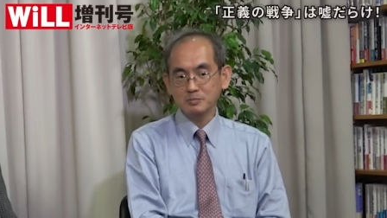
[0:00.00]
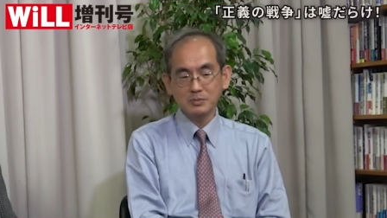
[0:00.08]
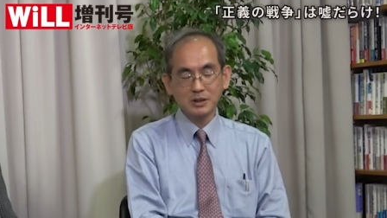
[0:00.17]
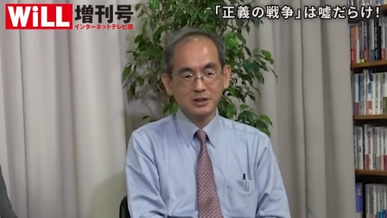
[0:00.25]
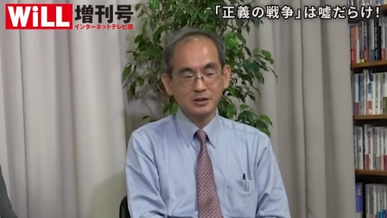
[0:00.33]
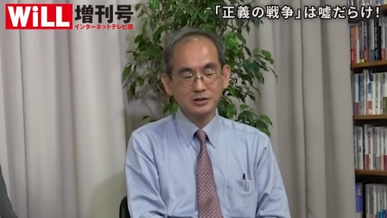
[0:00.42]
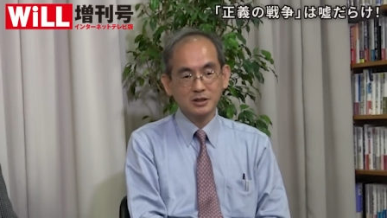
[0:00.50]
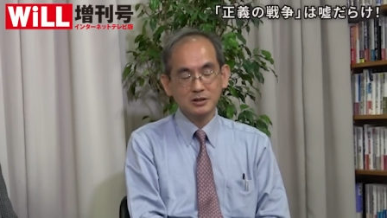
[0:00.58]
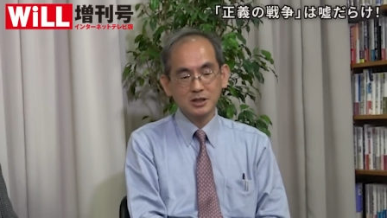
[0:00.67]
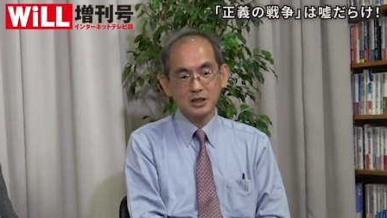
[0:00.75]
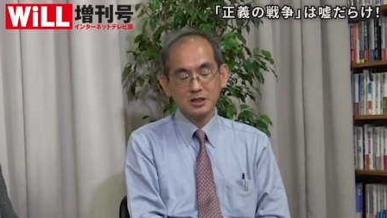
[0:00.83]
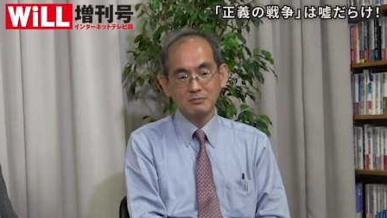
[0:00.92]
まあ、経済
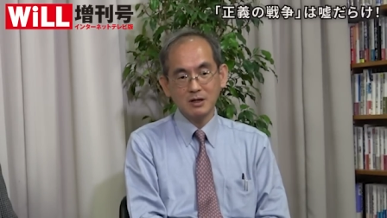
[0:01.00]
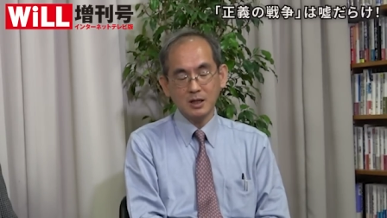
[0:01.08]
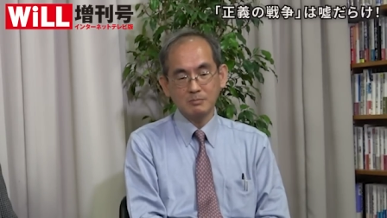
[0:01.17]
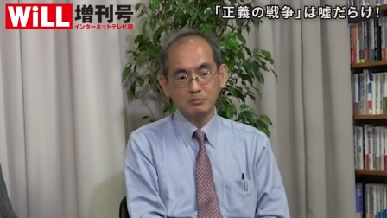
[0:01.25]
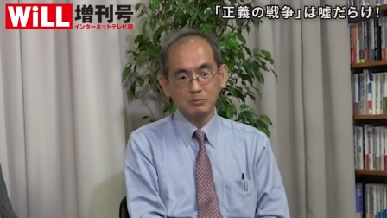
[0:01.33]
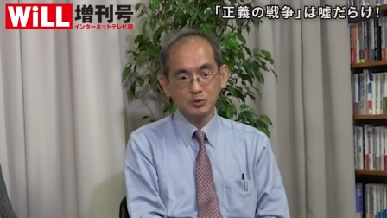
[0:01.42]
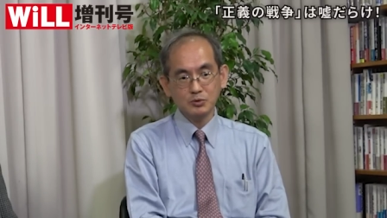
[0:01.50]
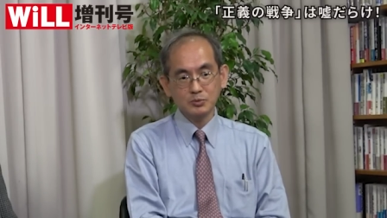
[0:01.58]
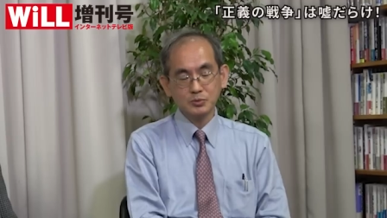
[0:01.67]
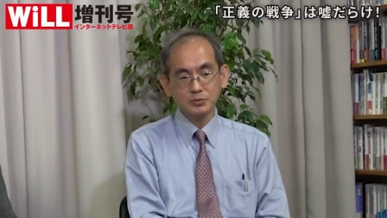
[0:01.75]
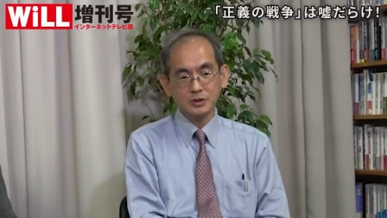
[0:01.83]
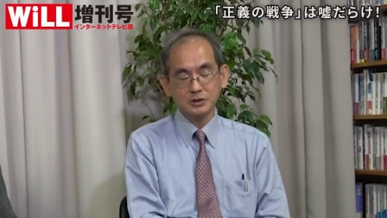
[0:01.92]
的にはもとも
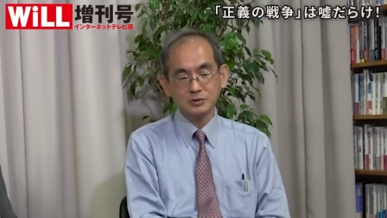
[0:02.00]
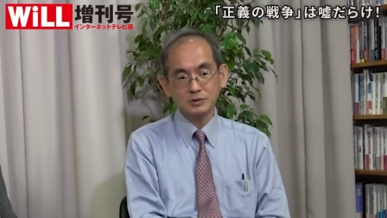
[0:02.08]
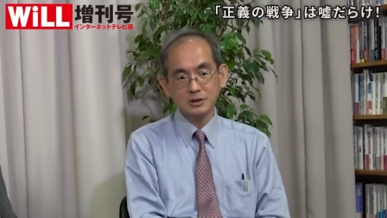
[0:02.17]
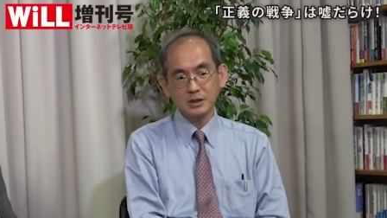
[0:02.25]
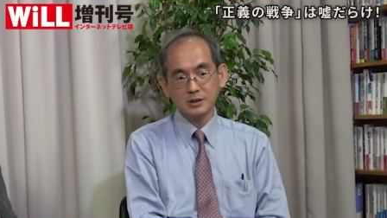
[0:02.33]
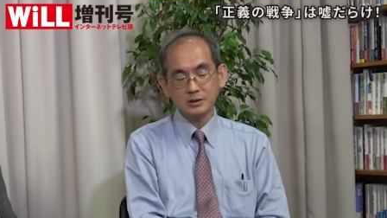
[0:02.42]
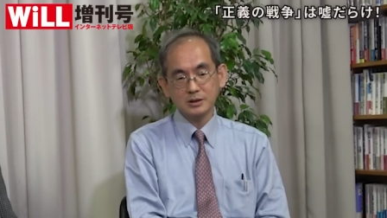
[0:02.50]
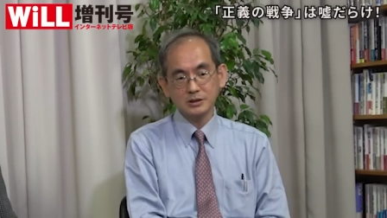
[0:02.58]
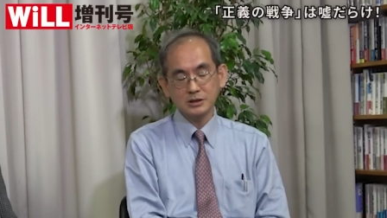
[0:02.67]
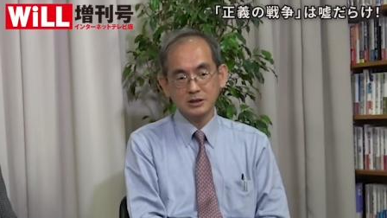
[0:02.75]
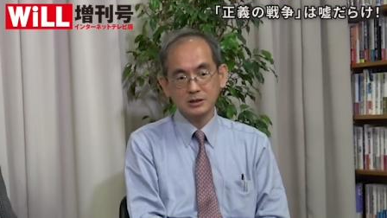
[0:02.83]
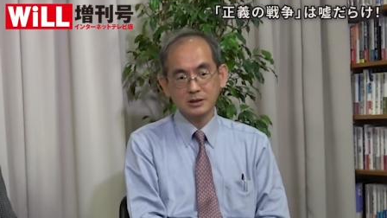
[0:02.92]
と同じ国であった
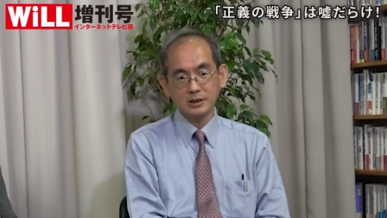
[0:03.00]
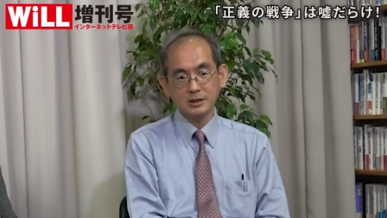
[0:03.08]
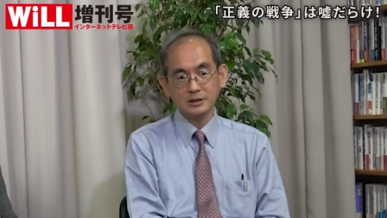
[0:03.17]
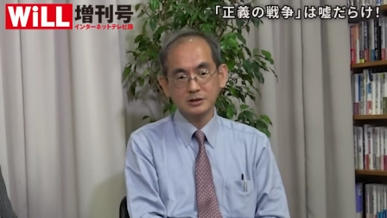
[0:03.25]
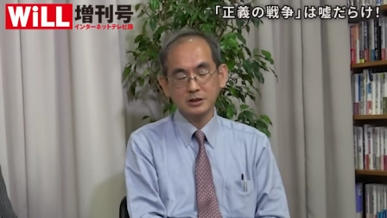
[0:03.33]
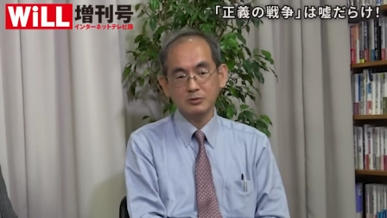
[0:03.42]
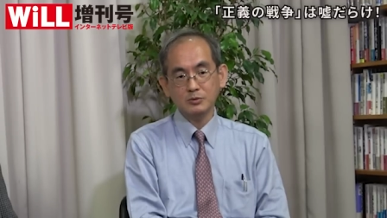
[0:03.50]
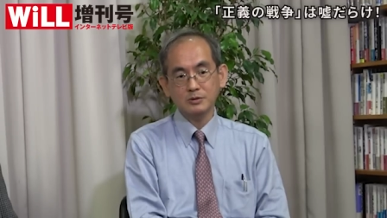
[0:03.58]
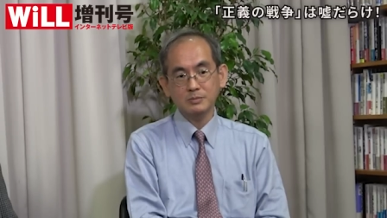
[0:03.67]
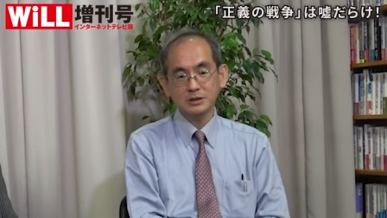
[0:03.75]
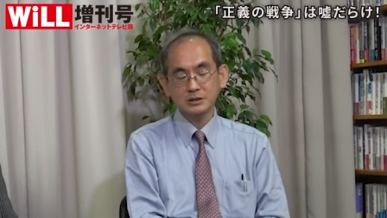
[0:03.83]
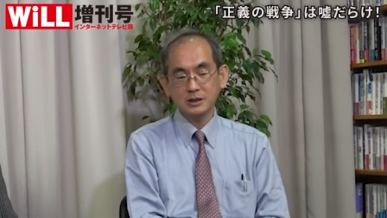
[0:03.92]
し一体化しており
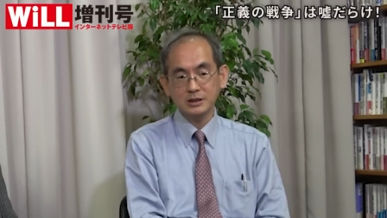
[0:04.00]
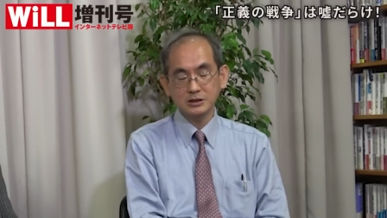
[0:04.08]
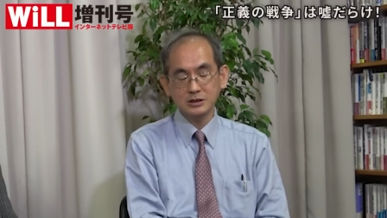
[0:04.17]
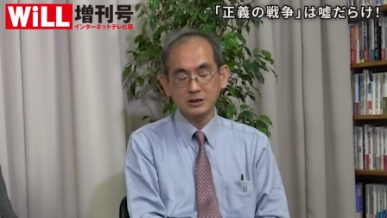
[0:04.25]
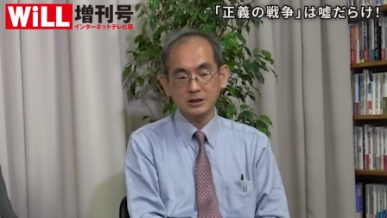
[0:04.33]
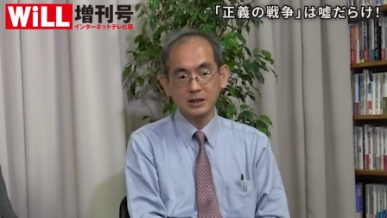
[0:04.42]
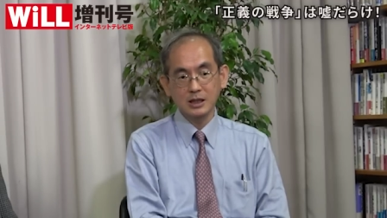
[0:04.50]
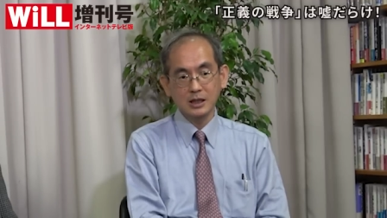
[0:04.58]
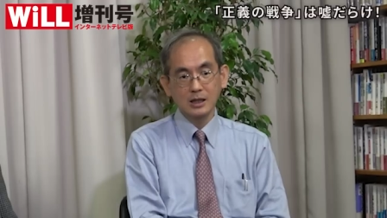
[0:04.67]
ましたし